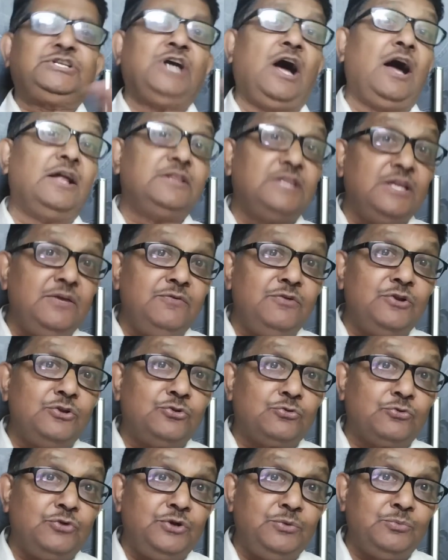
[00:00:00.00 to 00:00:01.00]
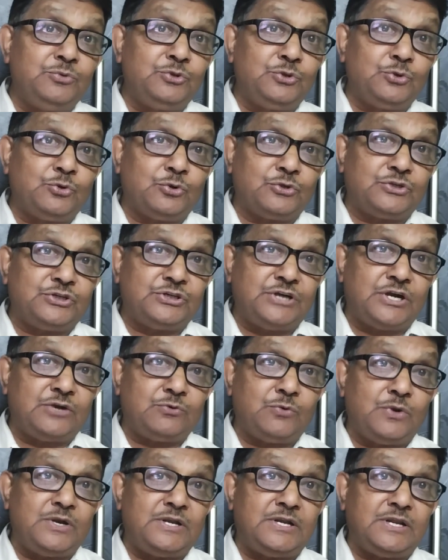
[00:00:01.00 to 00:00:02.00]
ఛాతీ విరుచుకుని
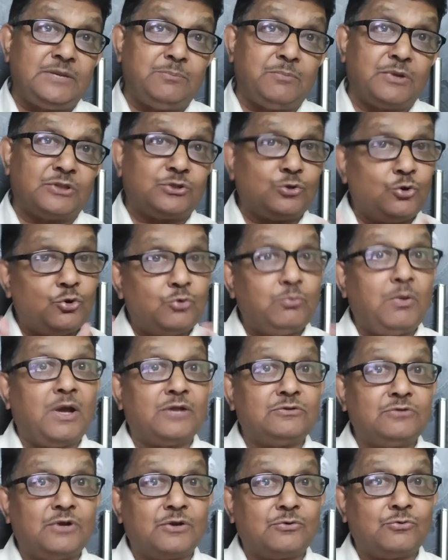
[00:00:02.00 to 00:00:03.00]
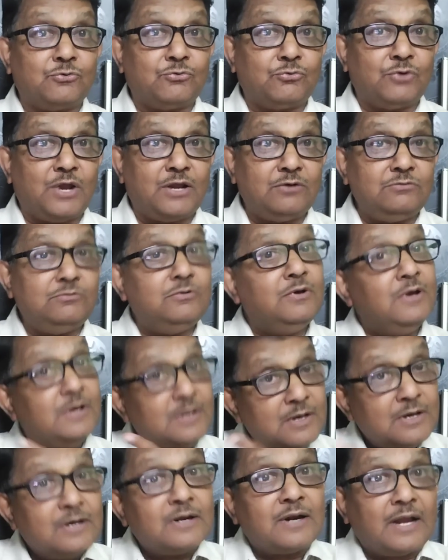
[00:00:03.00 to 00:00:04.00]
ముందుకొచ్చినటువంటి మతోన్మాదులకు కూడాను
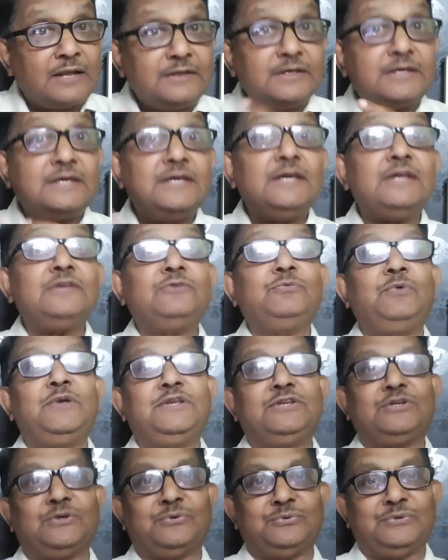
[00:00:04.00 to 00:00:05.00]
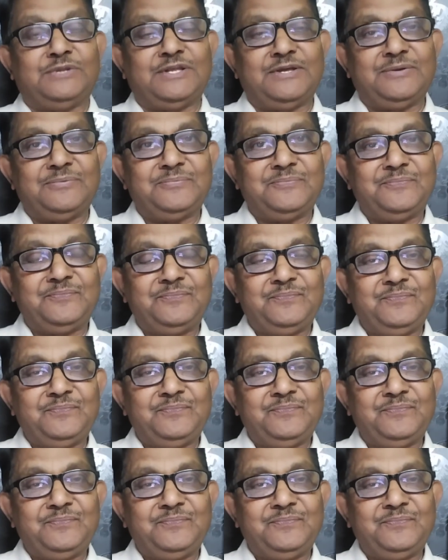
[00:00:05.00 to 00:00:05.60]
రాజకీయ స్వేచ్ఛ ఉంది